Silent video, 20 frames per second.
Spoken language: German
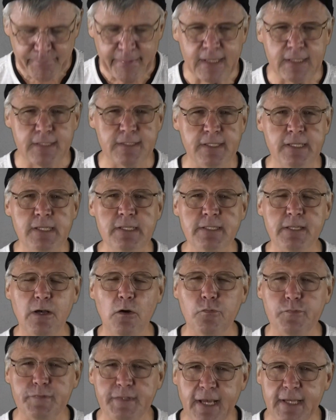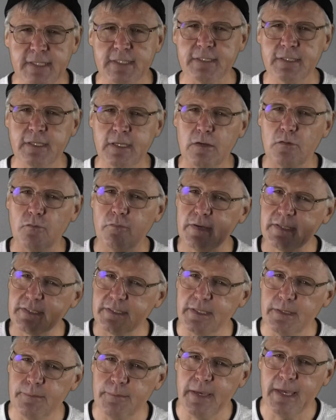sind auf das, was
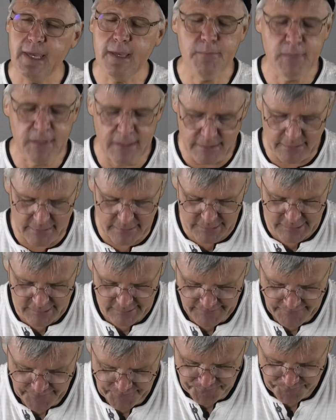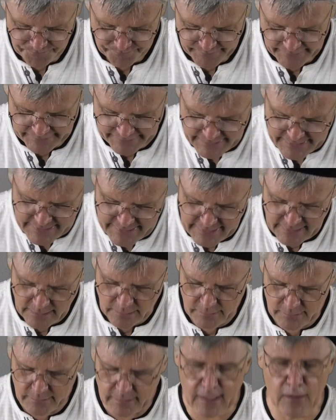im Himmel ist, nicht
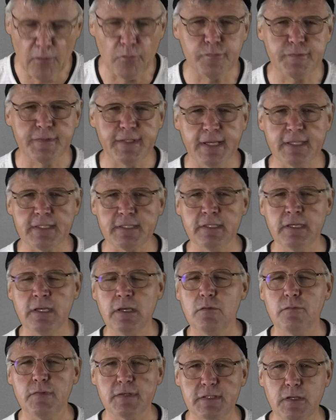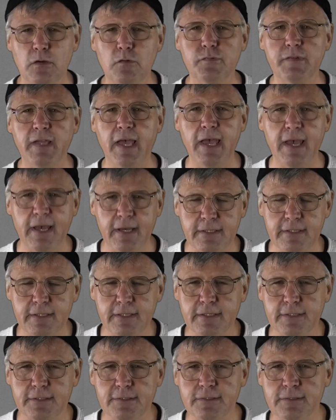auf das, was auf der Erde
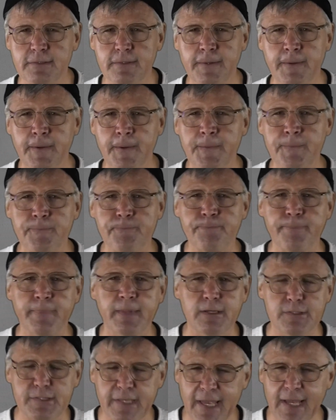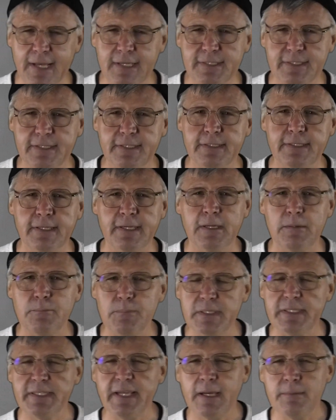ist. Das Erste,
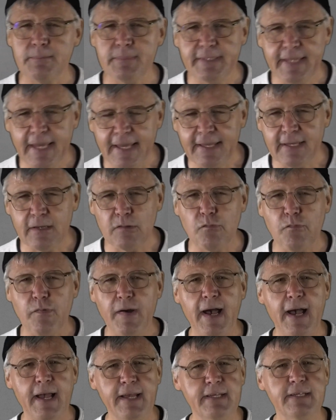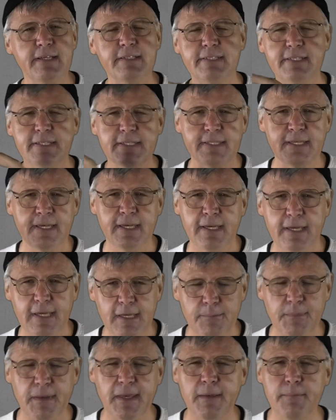mit deinem Denken veranker dich
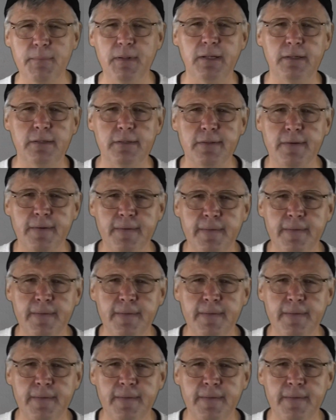im Himmel.